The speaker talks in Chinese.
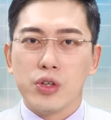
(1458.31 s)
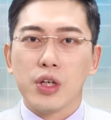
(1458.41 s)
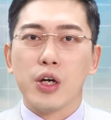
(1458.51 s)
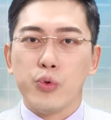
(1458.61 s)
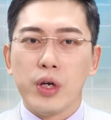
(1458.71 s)

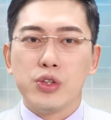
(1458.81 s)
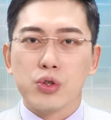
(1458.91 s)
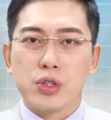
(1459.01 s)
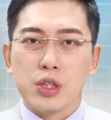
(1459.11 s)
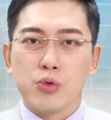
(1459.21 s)
那原因就
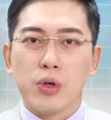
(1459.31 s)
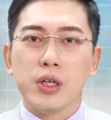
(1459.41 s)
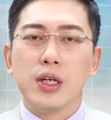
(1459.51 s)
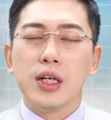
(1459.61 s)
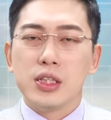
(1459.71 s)
是因
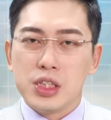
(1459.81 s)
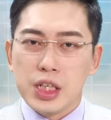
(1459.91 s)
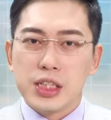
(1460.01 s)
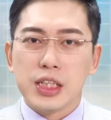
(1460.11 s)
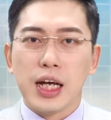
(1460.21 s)
为
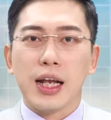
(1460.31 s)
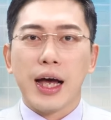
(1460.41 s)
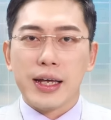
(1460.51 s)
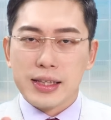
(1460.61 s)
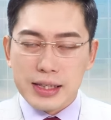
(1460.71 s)
接下来